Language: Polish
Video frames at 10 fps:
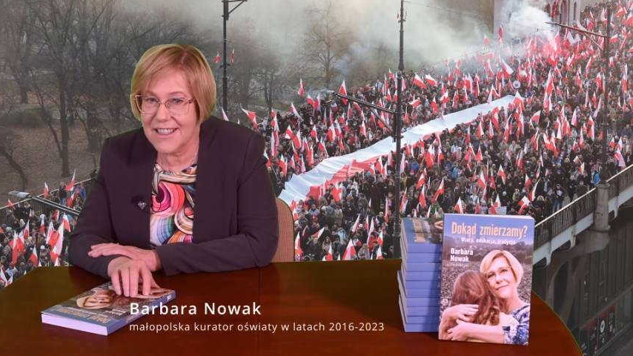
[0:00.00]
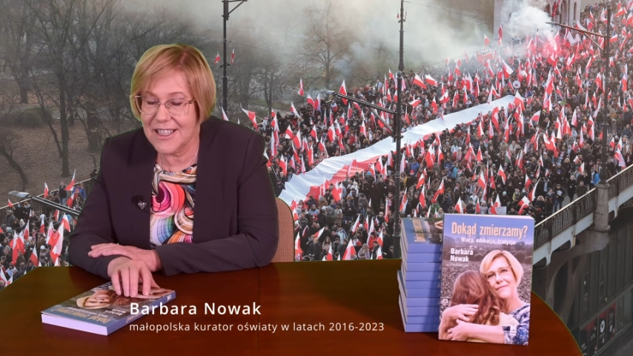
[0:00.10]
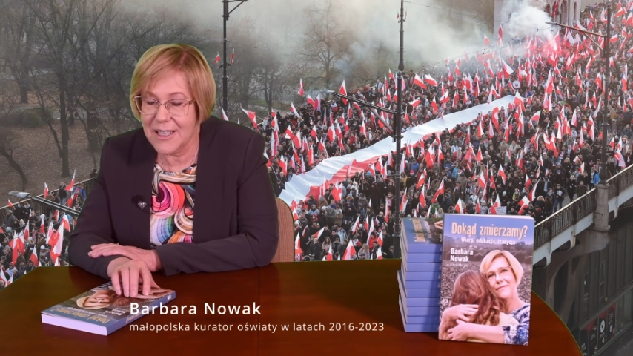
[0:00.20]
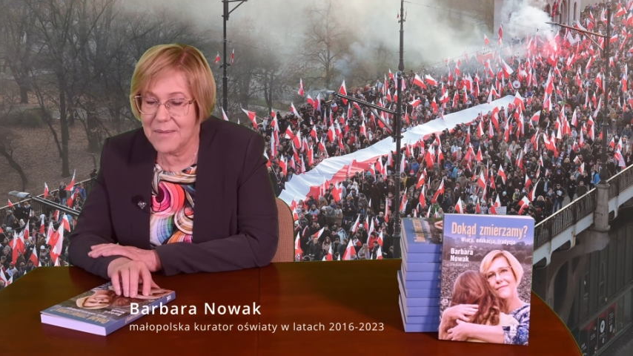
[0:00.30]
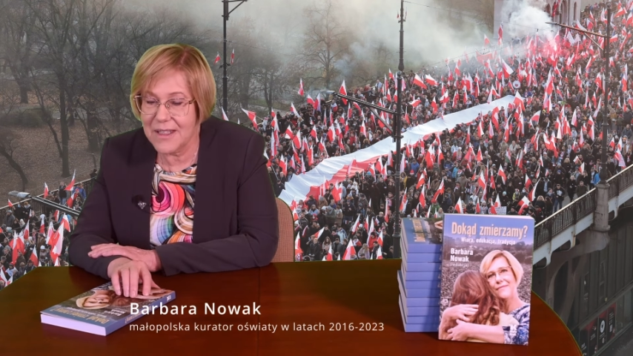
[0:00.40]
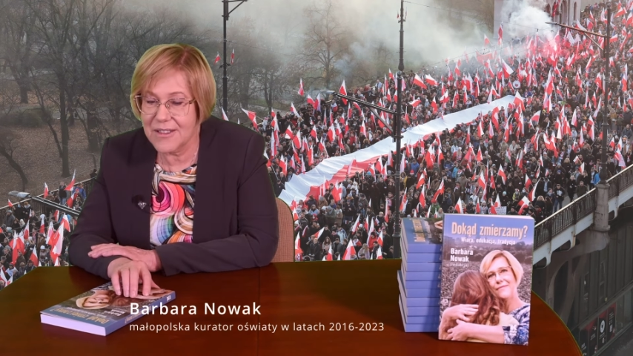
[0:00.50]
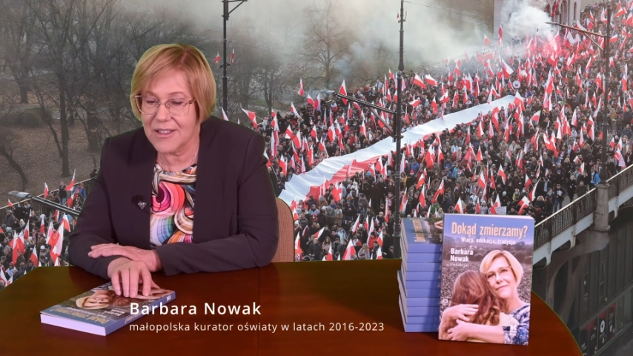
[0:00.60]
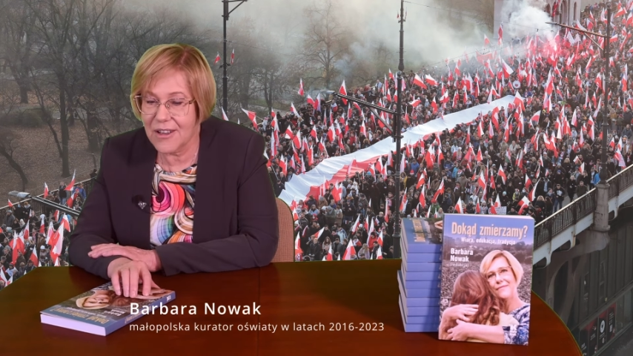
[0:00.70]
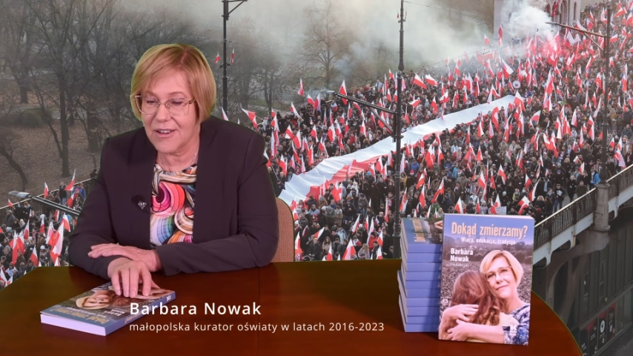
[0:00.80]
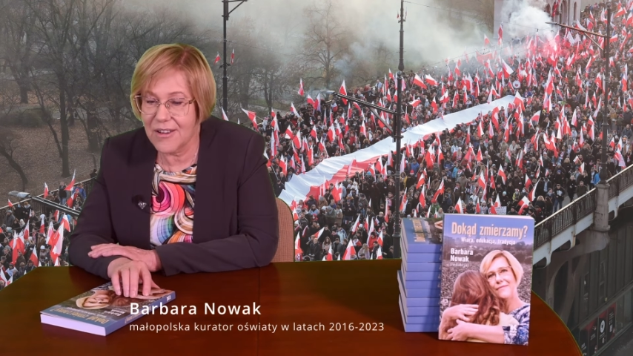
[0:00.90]
tym,
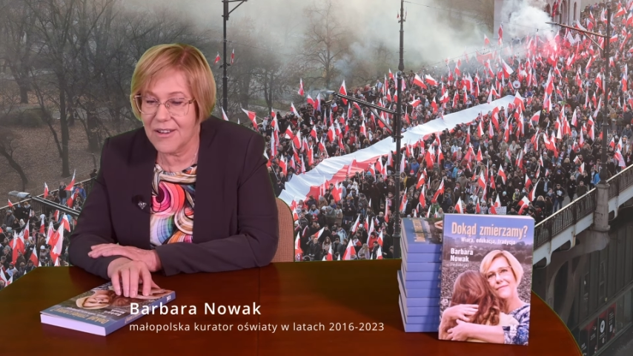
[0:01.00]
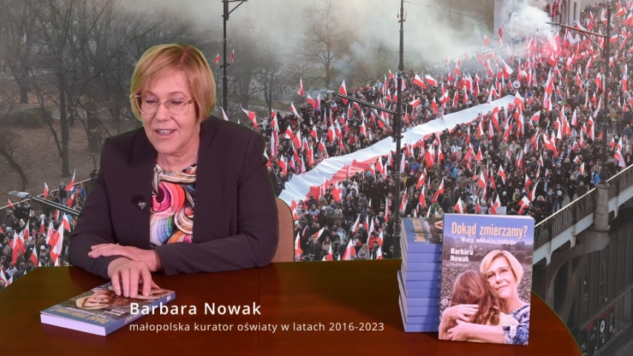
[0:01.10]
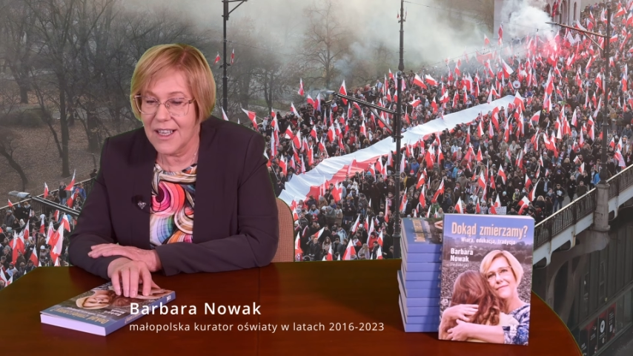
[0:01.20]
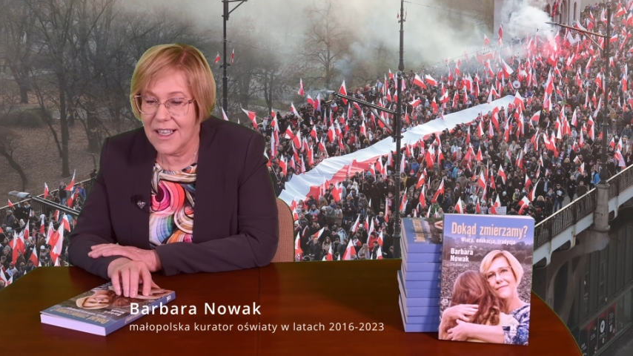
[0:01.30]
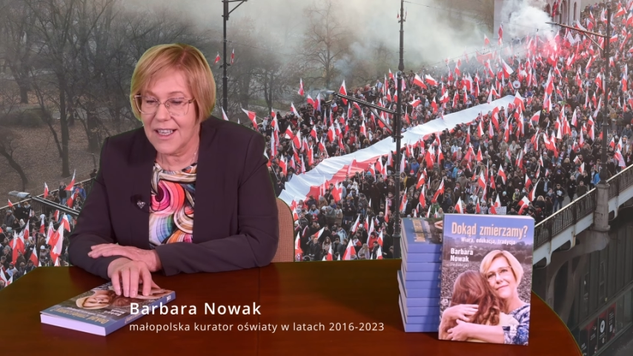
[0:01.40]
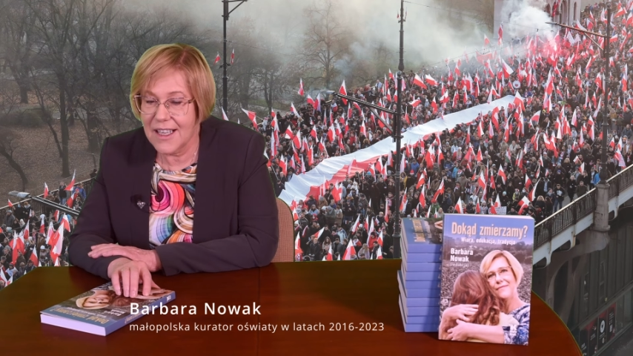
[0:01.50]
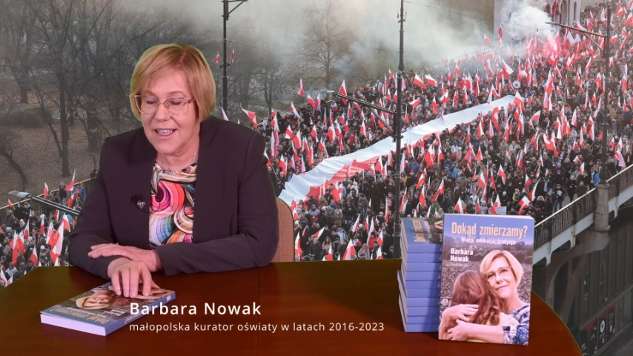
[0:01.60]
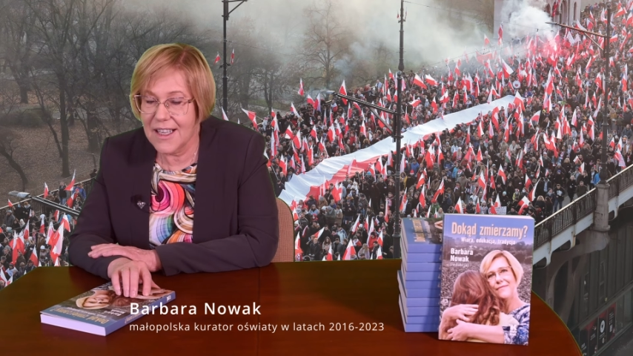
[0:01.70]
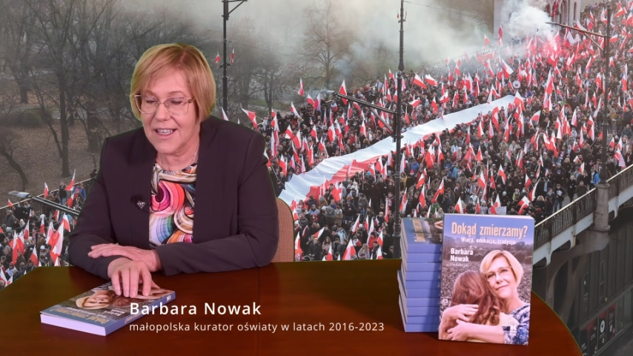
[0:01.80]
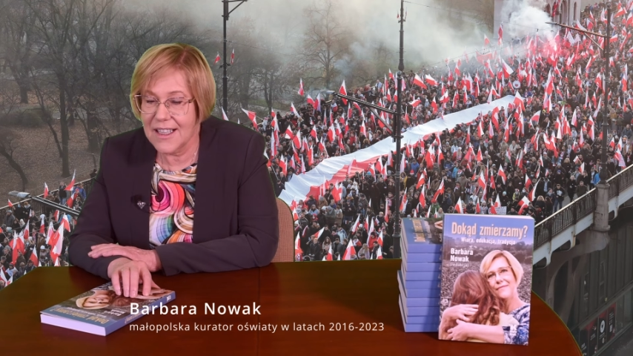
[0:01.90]
co
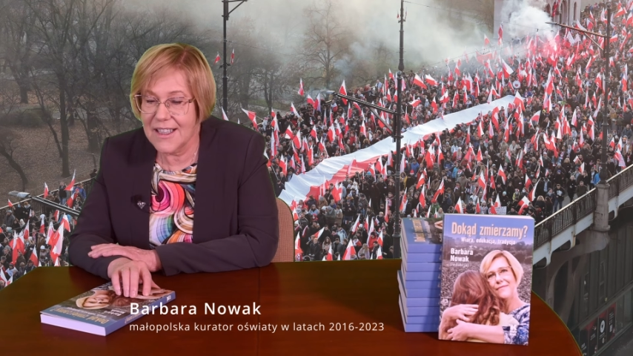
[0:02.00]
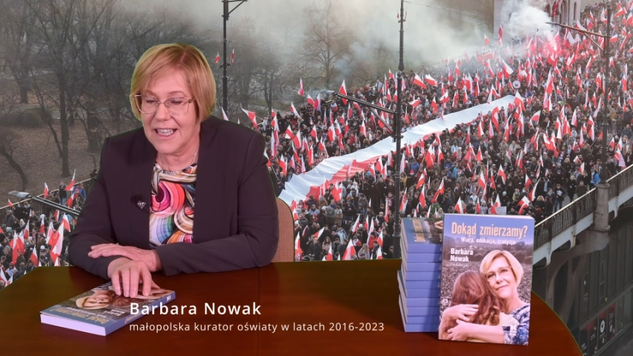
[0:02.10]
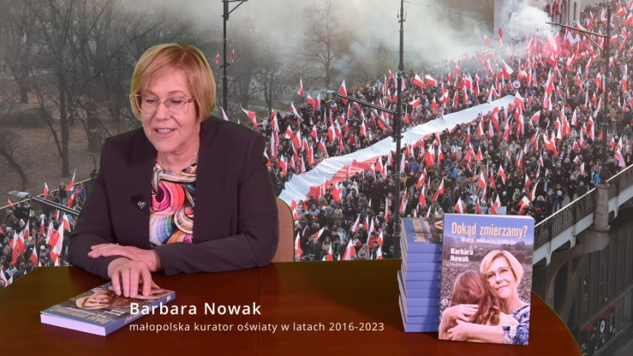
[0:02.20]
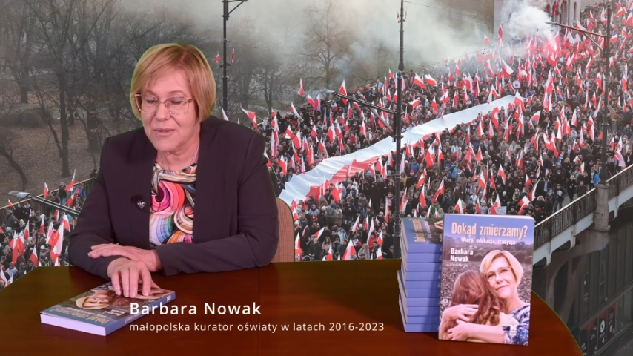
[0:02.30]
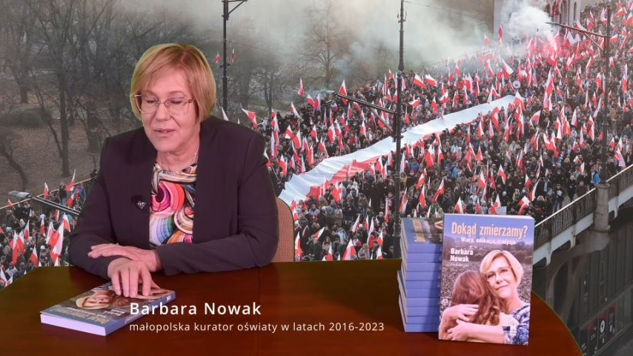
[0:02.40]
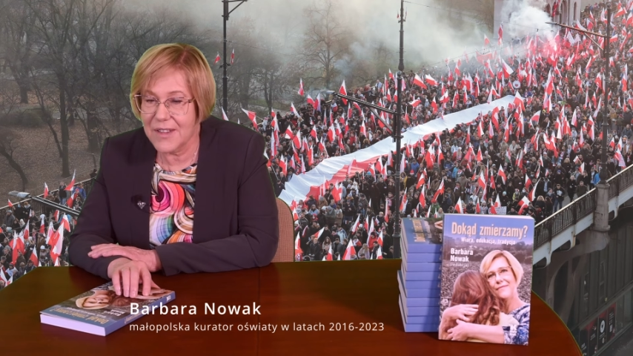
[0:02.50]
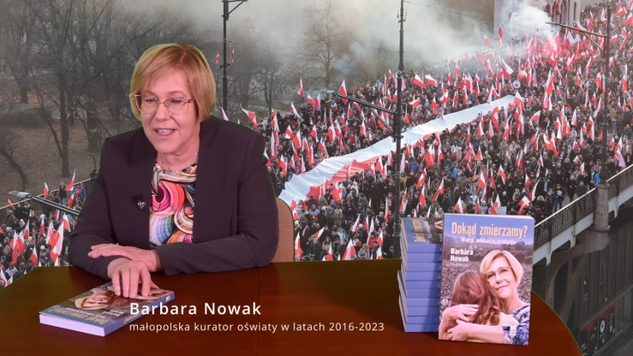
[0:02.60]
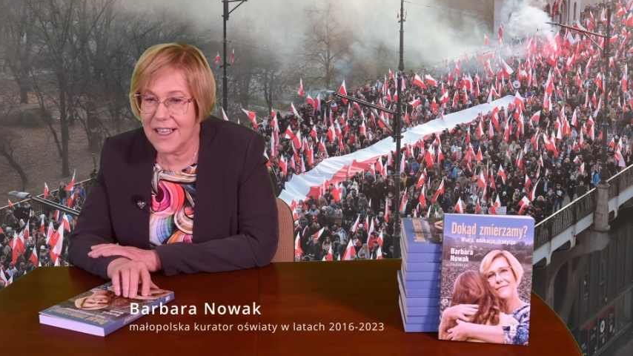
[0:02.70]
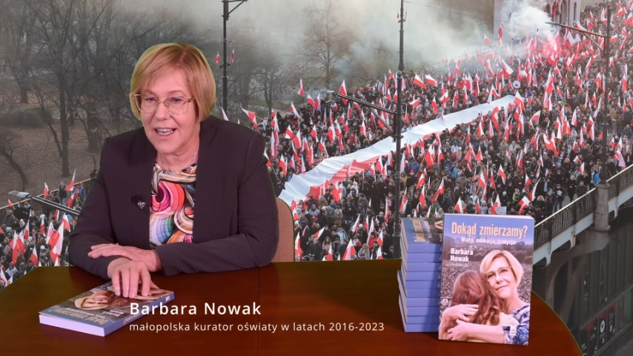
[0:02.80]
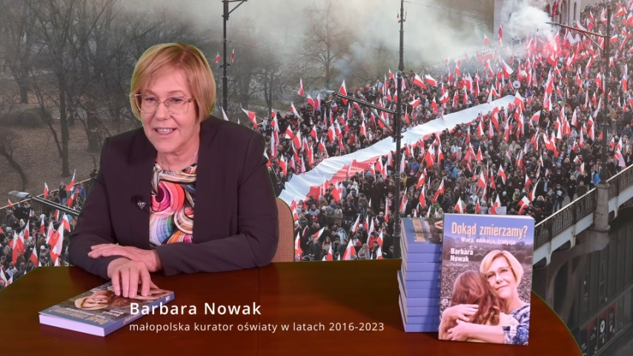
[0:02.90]
e, dla
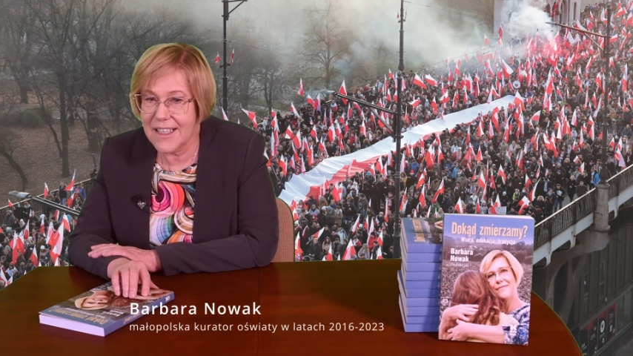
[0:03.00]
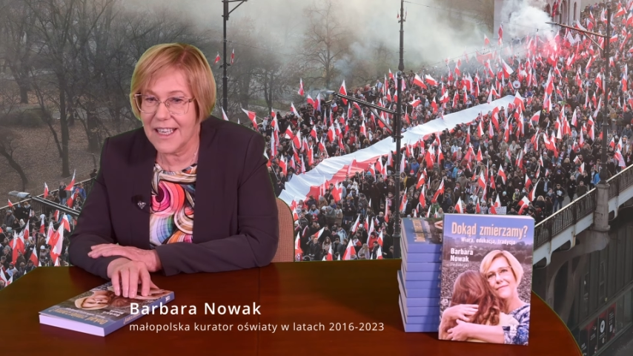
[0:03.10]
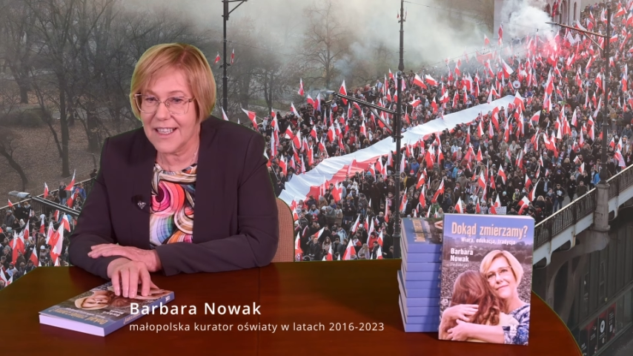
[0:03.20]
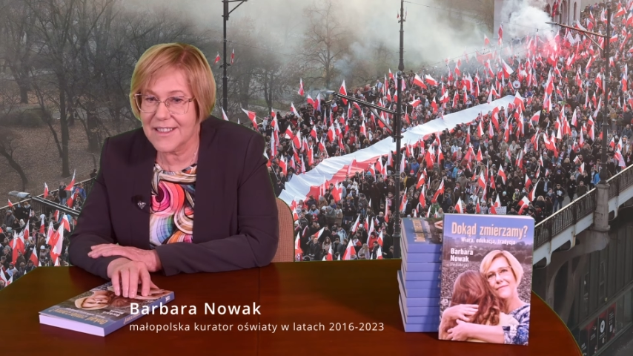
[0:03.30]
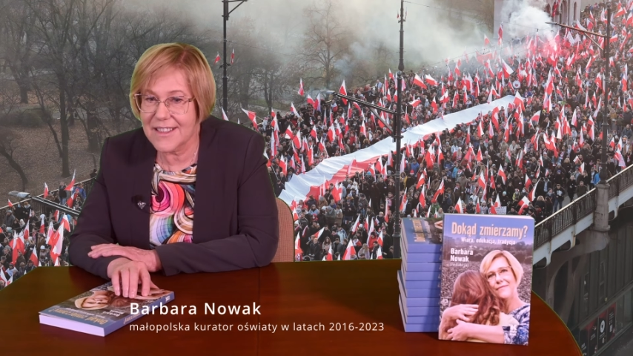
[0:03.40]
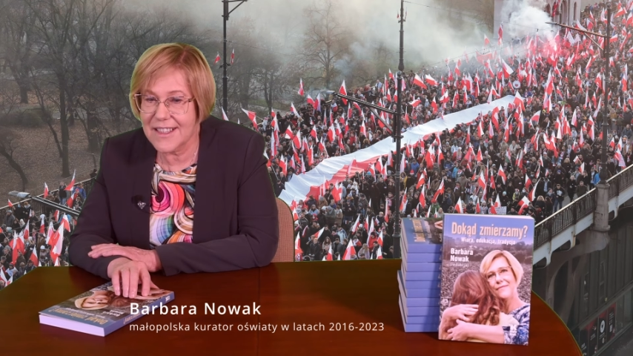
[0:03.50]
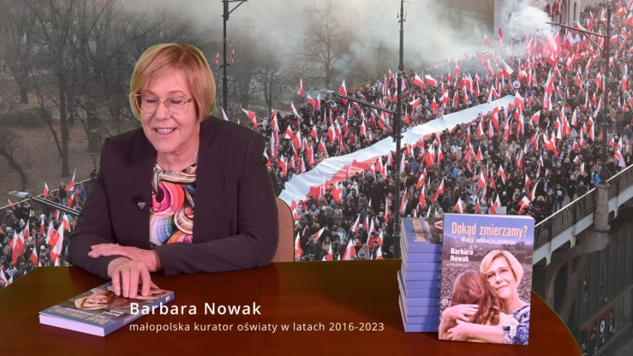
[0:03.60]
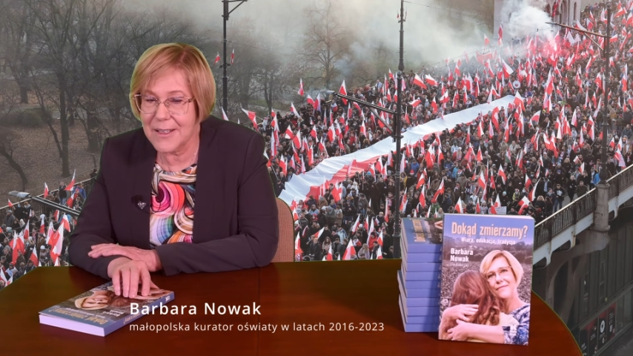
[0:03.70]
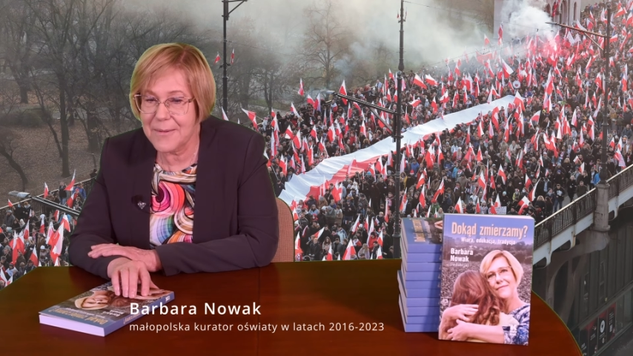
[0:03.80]
człowieka jest,